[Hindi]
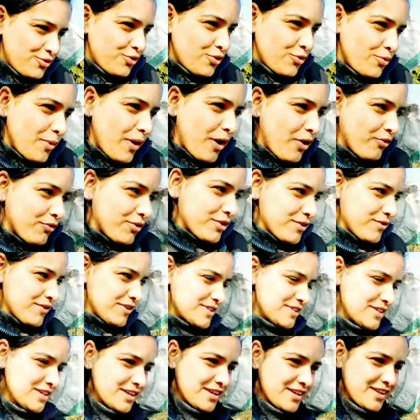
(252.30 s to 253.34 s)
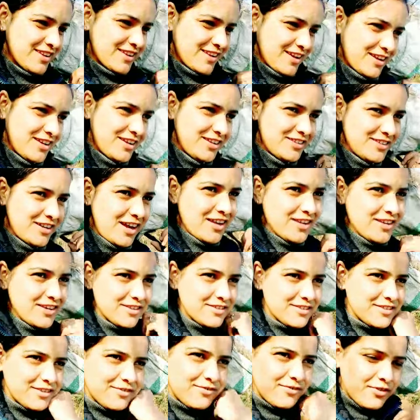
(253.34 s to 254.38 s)
तो पाऊंगी वैसे गिरना नहीं चाहिए
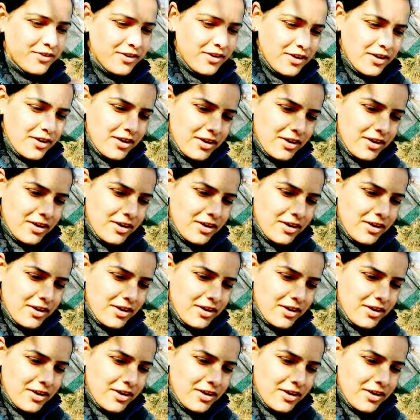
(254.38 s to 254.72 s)
सिर्फ